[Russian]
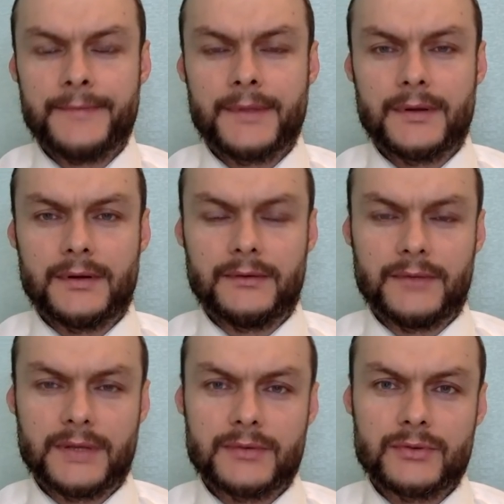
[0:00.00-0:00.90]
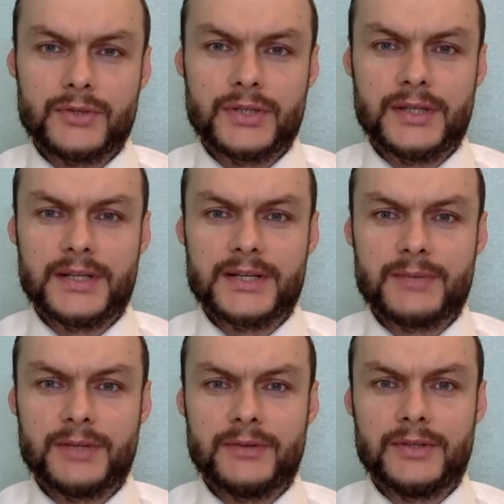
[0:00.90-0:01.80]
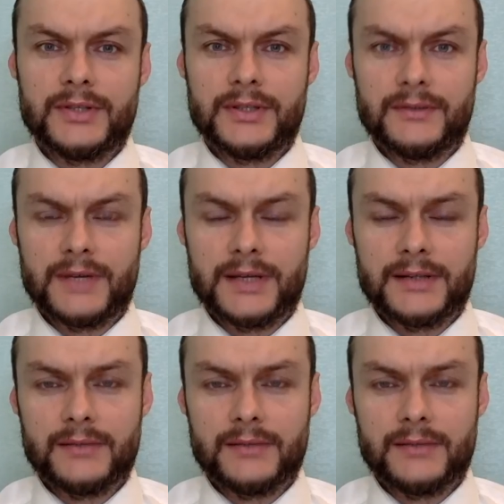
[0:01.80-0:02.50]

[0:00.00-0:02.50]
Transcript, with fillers: Э, в данном случае надо рассматривать иные варианты.